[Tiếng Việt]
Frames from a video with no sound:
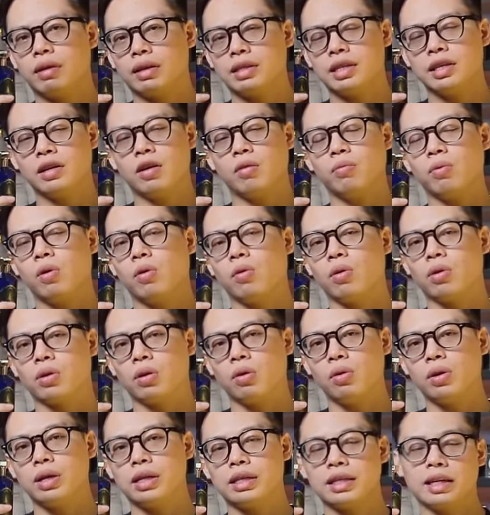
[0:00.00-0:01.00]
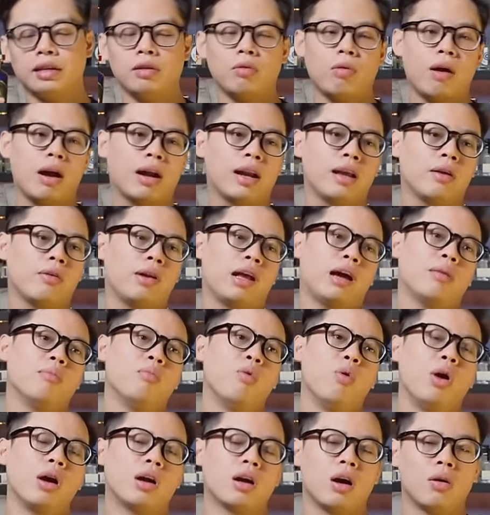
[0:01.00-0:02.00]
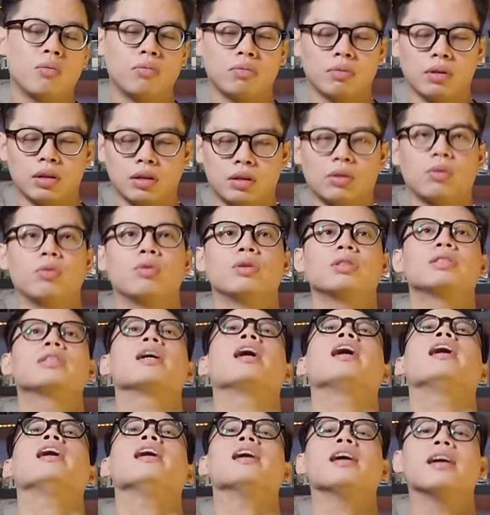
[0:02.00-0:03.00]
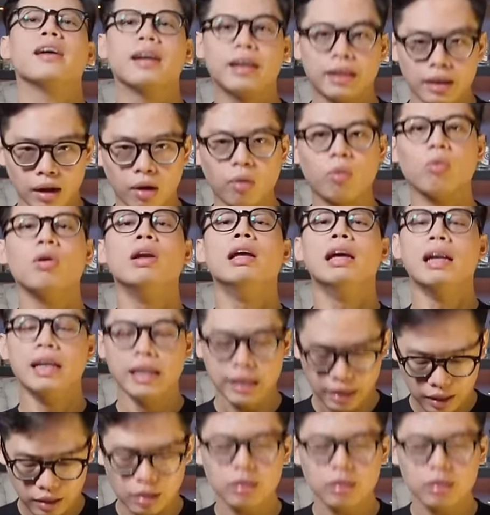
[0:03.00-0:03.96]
và trên góc độ của tôi thì chai nước hoa này có đáng mua hay không thì tôi sẽ gật đầu lia lịa